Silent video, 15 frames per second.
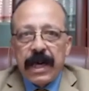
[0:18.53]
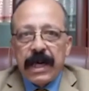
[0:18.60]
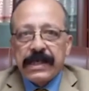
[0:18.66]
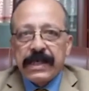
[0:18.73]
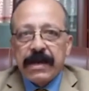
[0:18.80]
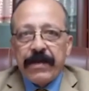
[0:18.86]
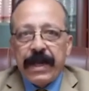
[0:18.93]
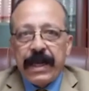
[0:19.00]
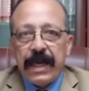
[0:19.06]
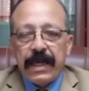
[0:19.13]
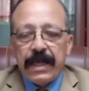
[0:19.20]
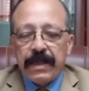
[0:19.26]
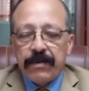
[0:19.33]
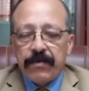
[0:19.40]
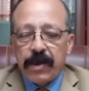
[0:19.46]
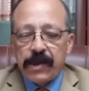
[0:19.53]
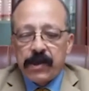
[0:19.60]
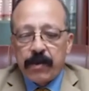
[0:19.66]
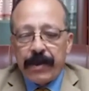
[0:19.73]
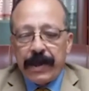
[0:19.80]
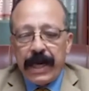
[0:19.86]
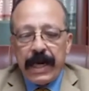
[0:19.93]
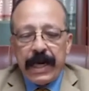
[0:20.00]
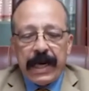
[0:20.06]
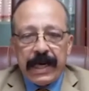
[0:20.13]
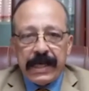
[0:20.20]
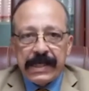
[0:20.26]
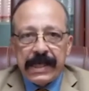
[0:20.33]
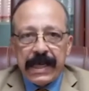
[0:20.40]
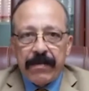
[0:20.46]
الزميلات والزملاء
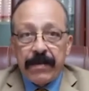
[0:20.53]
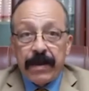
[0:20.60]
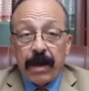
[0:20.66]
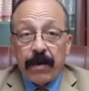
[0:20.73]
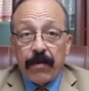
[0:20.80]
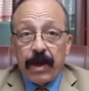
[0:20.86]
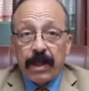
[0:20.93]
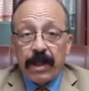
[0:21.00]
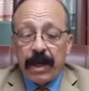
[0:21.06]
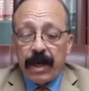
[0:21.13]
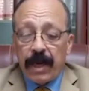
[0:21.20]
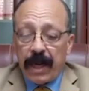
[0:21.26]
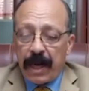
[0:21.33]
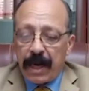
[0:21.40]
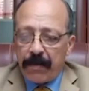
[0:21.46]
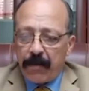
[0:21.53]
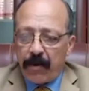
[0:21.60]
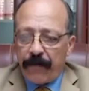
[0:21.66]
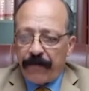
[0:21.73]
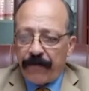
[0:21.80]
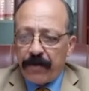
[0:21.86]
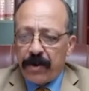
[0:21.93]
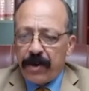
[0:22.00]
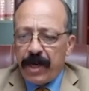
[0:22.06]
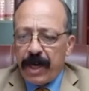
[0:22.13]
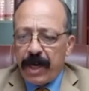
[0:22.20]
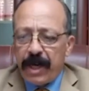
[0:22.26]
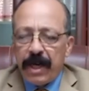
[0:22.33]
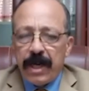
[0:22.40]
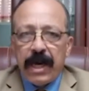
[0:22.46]
الأعزاء من الوطن العربي
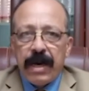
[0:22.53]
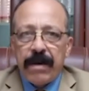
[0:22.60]
وإفريقيا